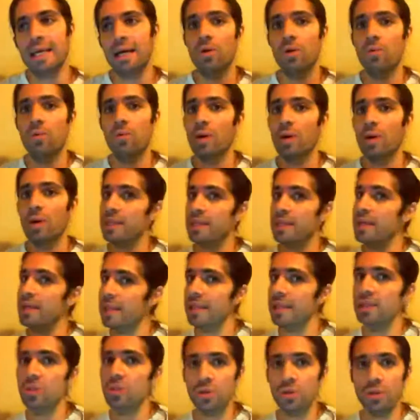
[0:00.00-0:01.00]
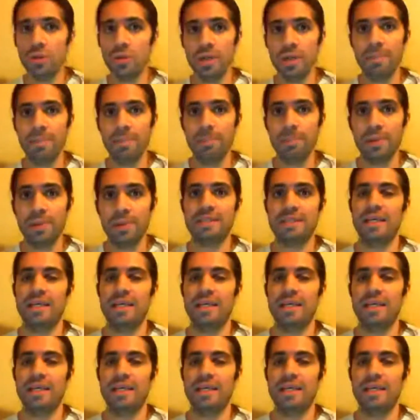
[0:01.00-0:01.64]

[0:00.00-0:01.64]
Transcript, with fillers: guardarla dentro de la empresa.